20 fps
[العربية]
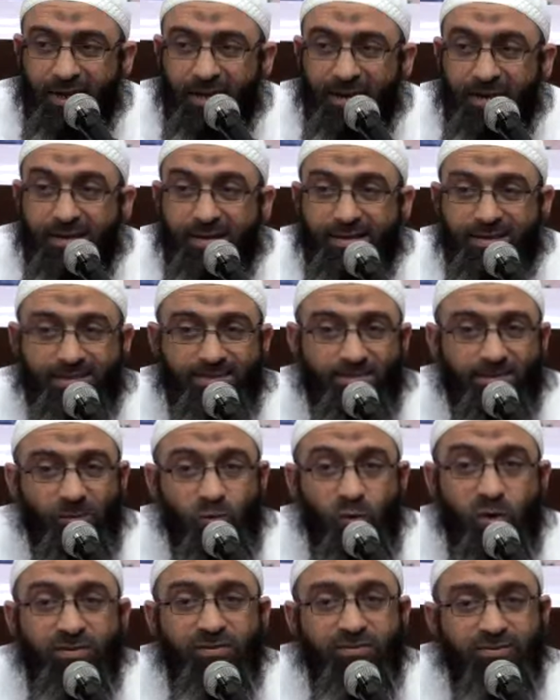الاسم
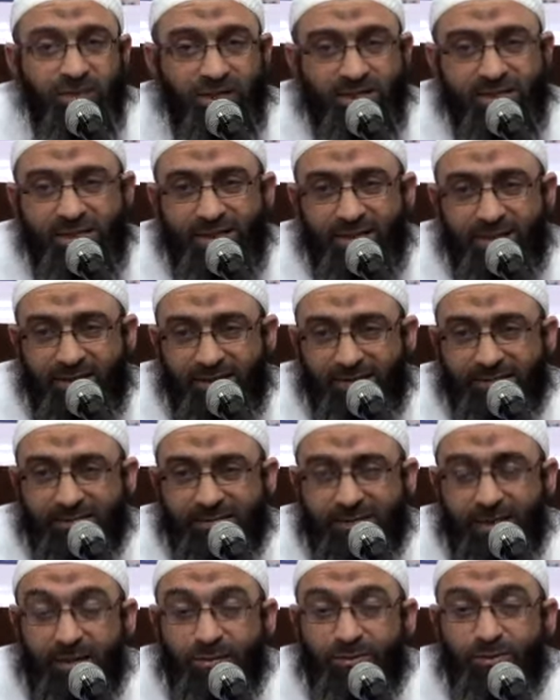موفق جدا
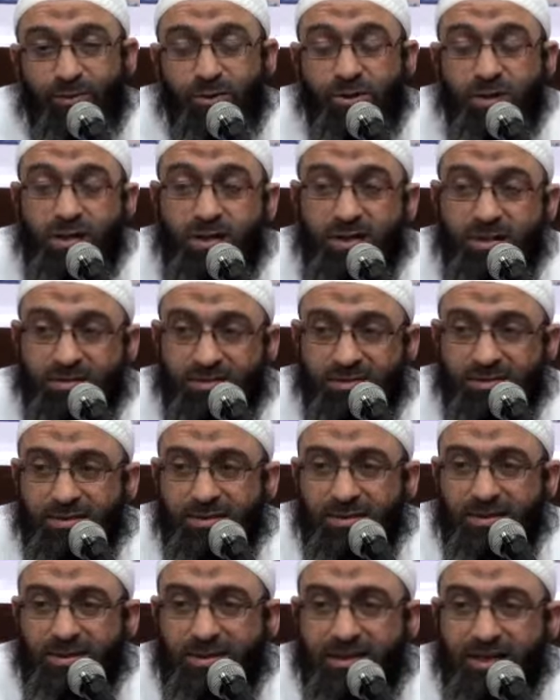الفرقان
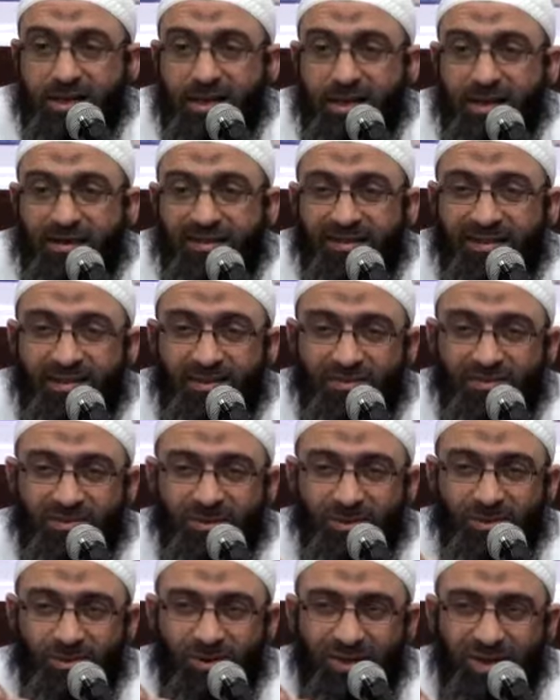الذي
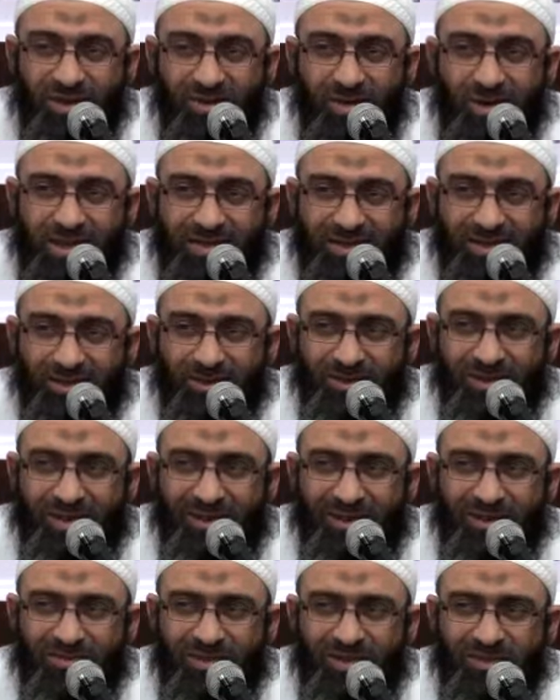يفرق الله عز
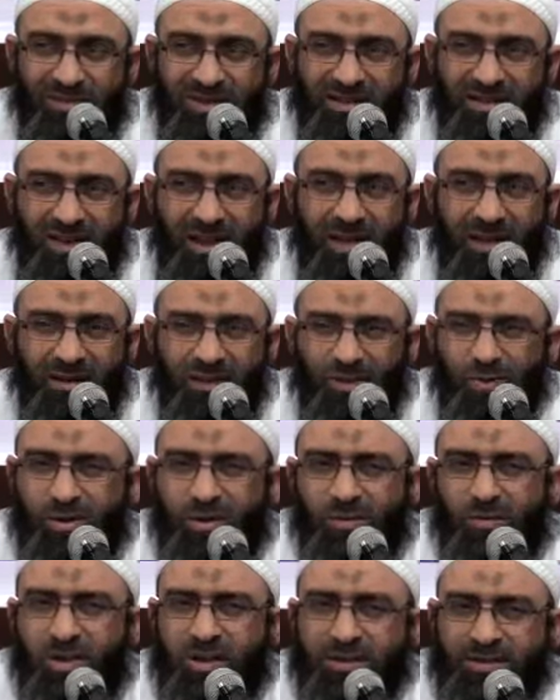وجل به بين الحق
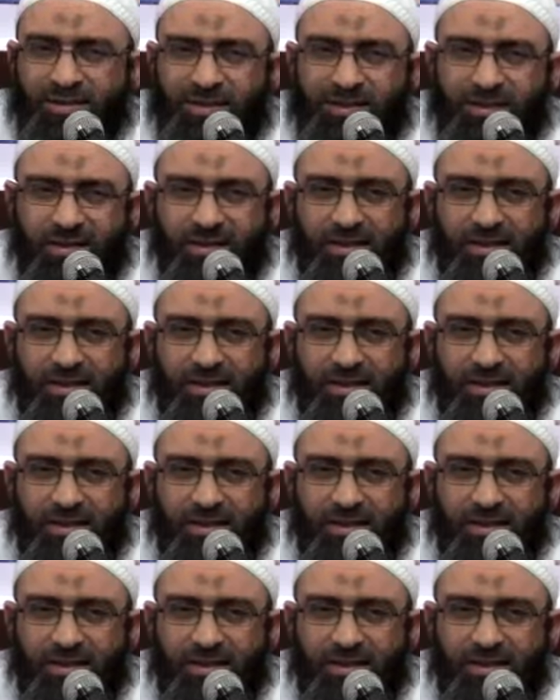والباطل